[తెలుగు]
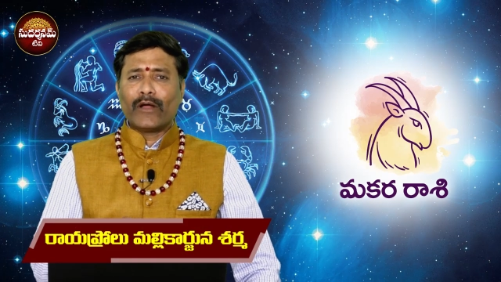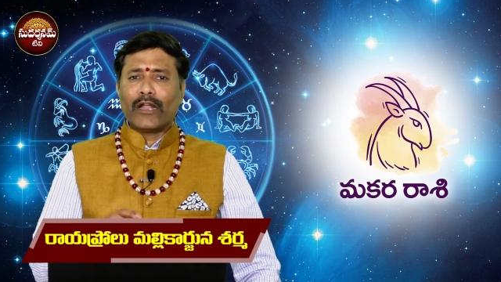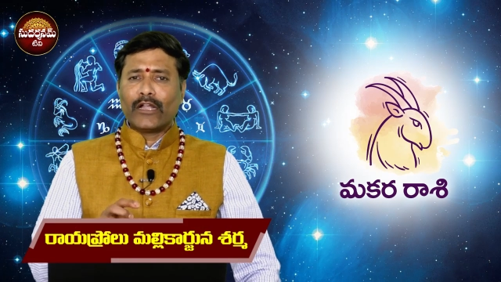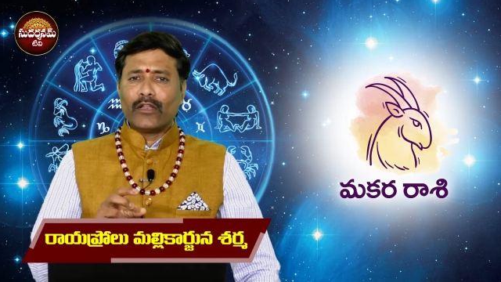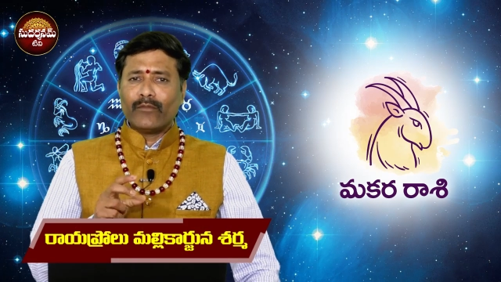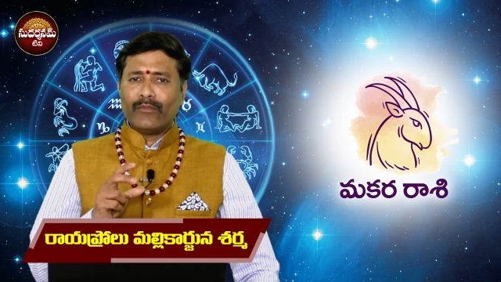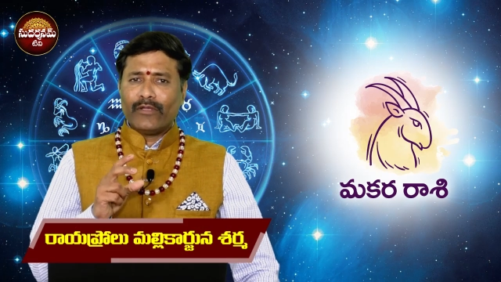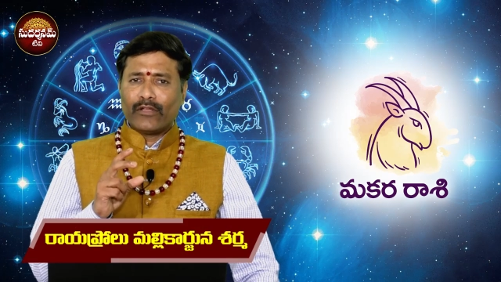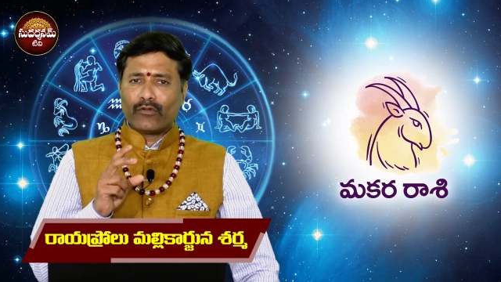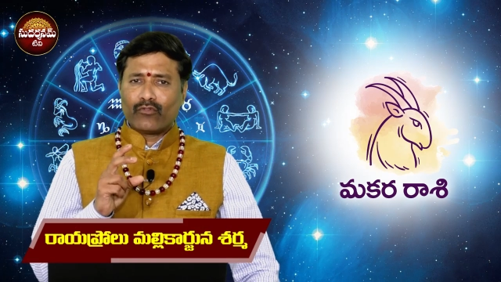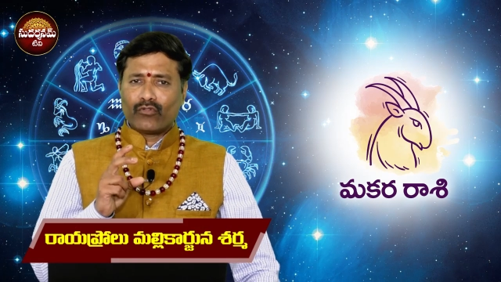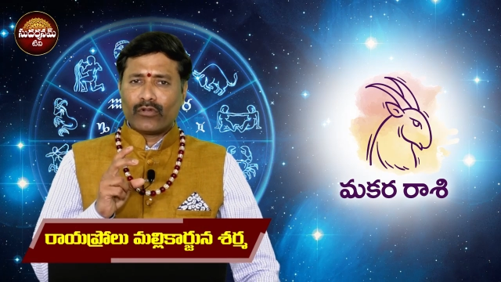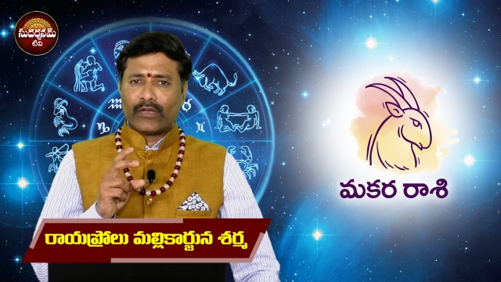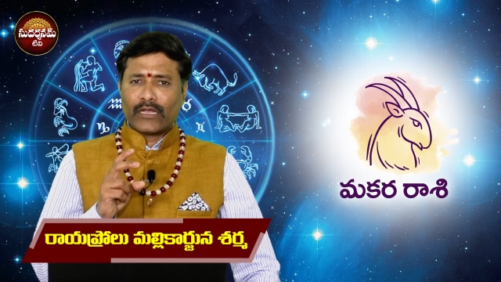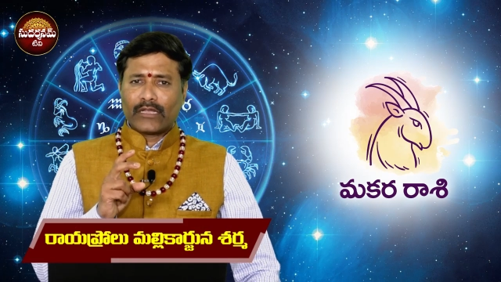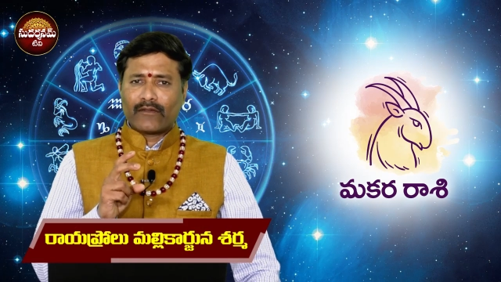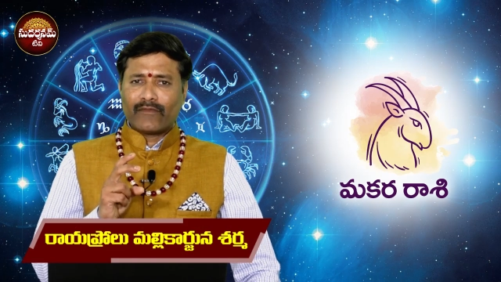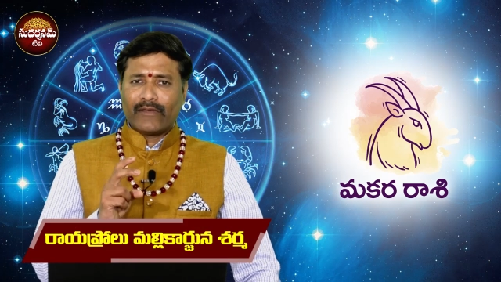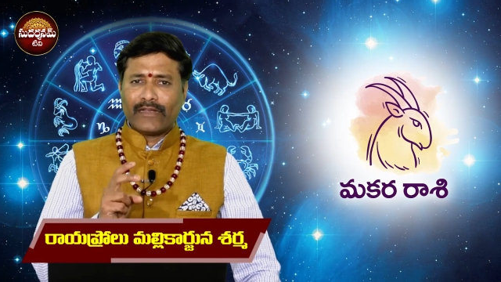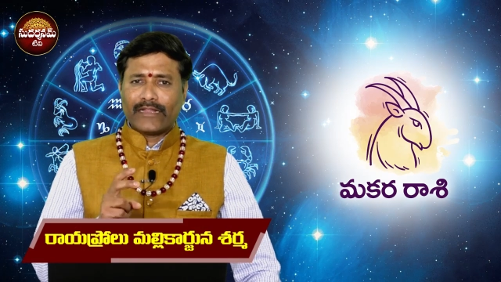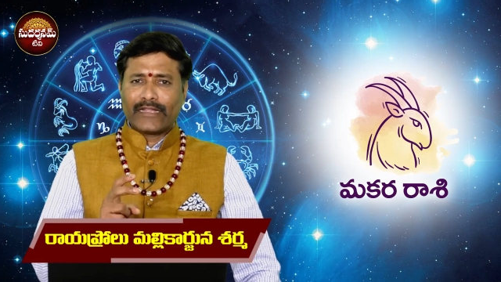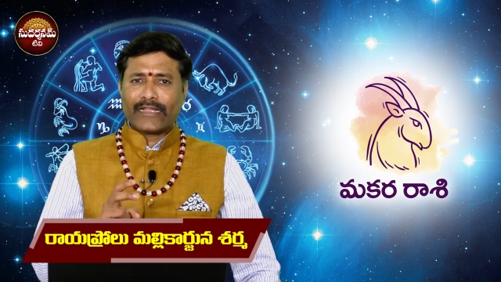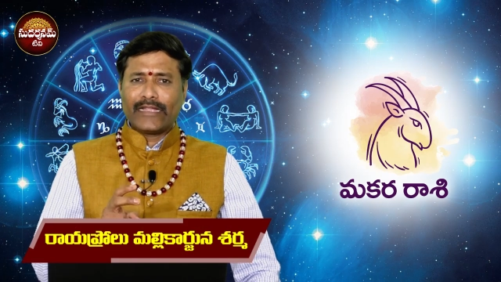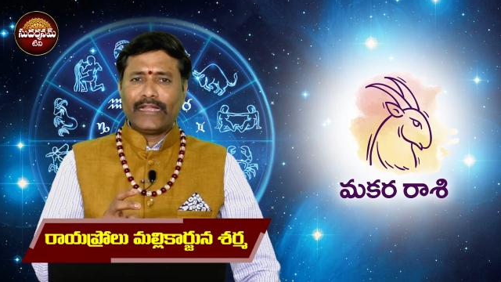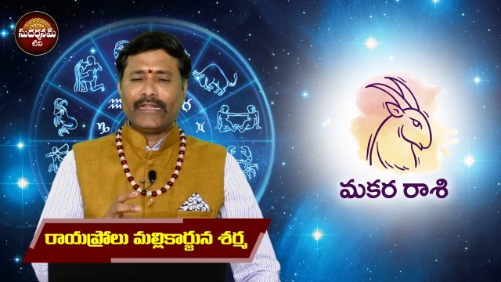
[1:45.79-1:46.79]
పాటు
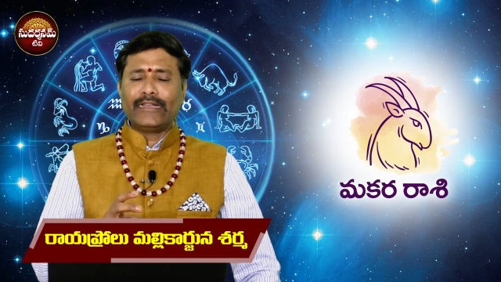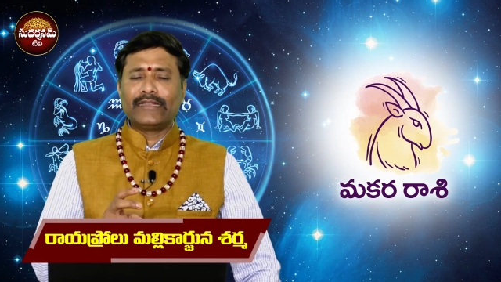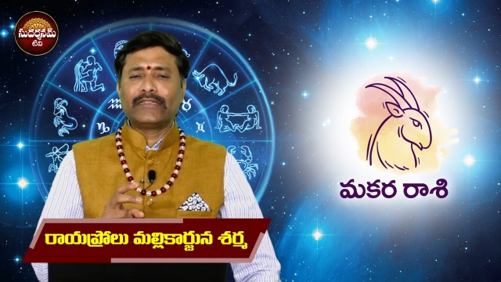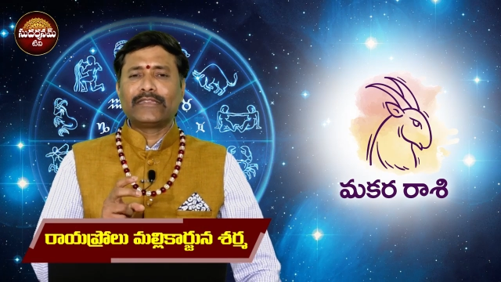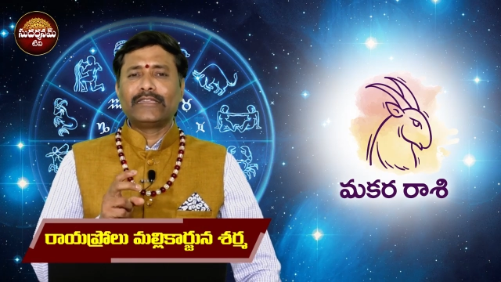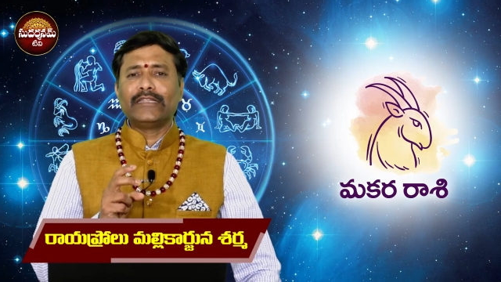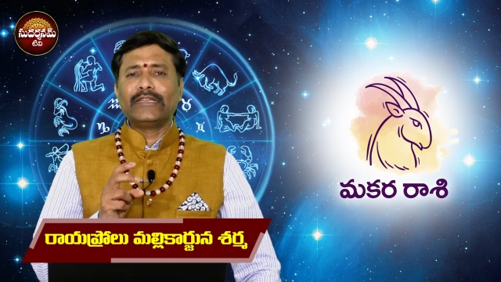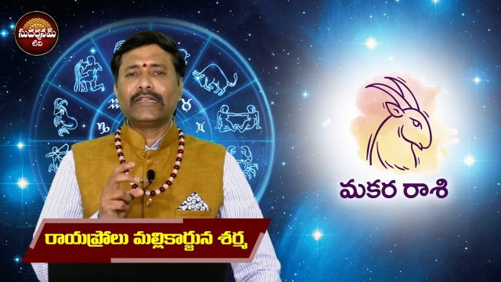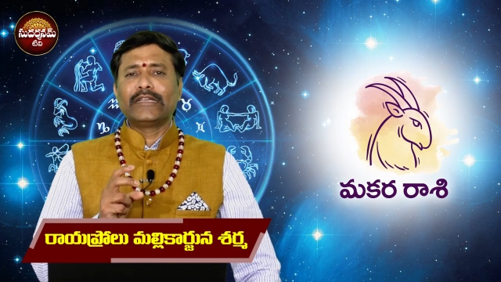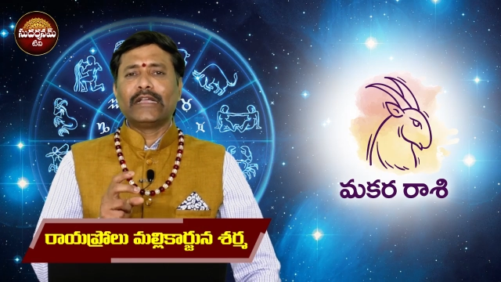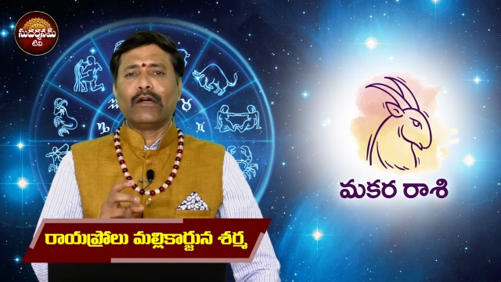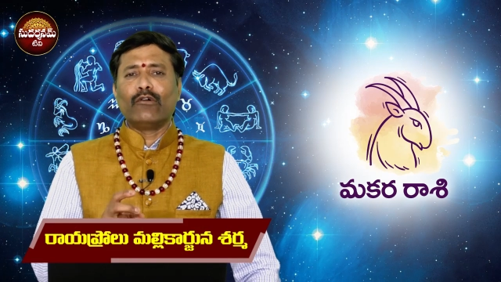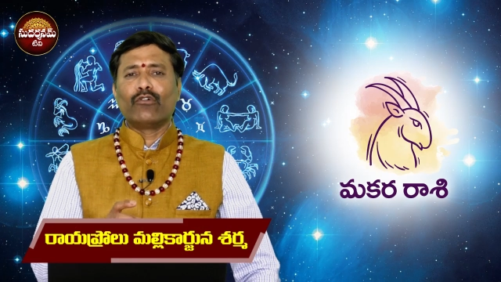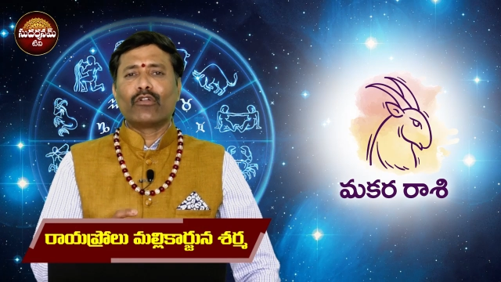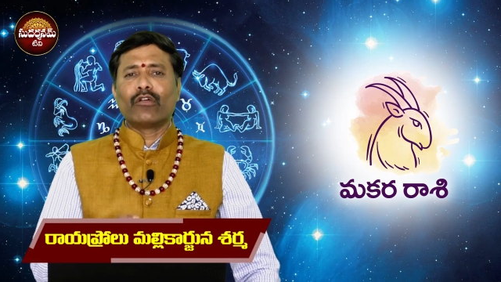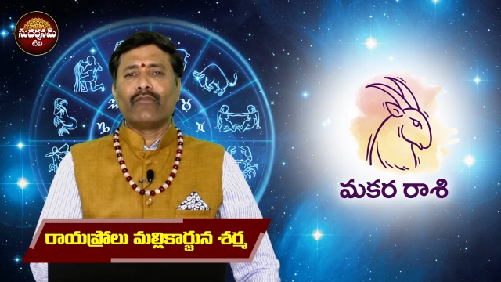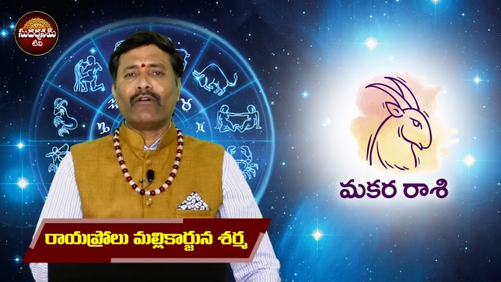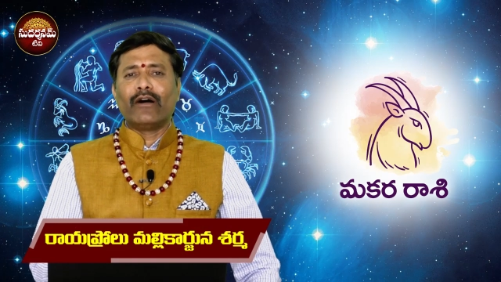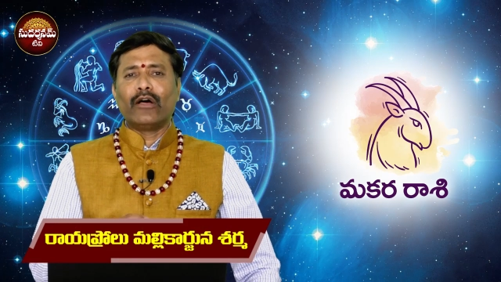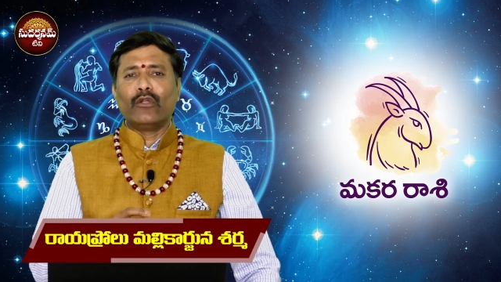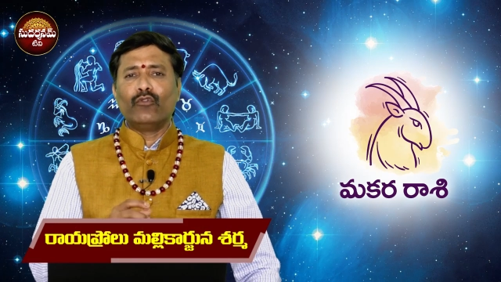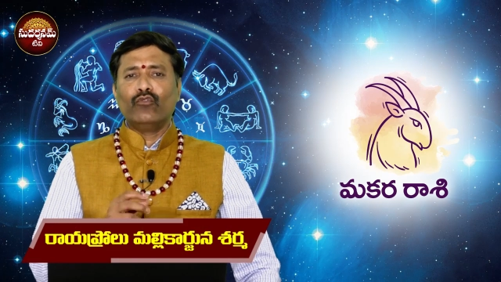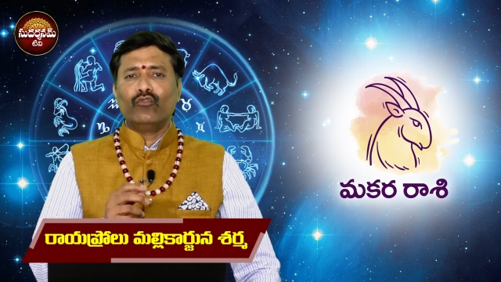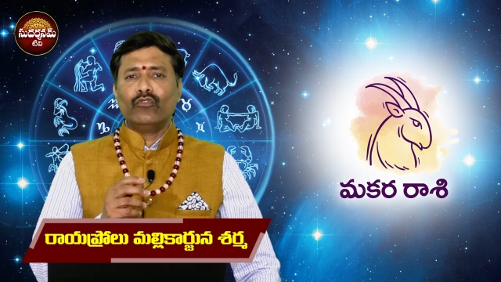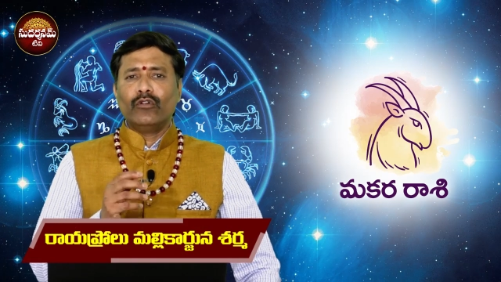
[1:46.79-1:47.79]
మీకున్నటువంటి కీర్తి
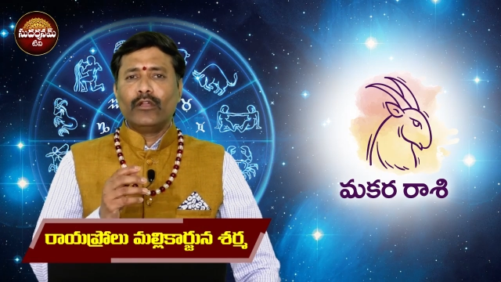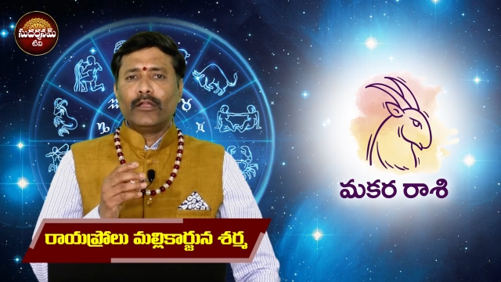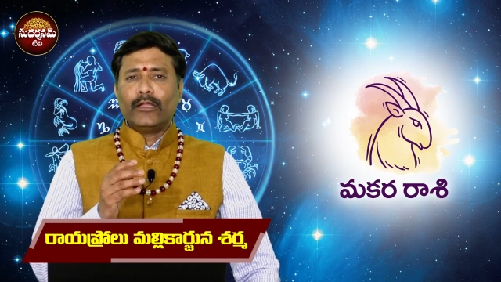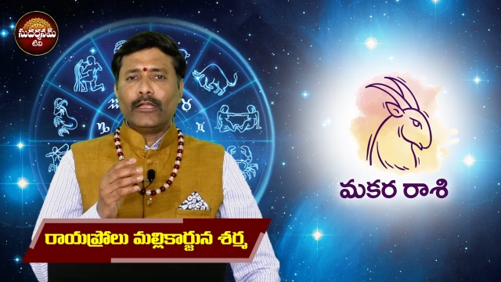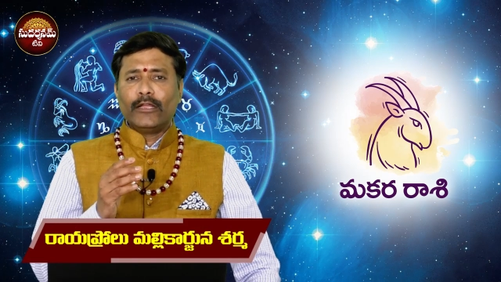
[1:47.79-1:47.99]
గౌరవాలు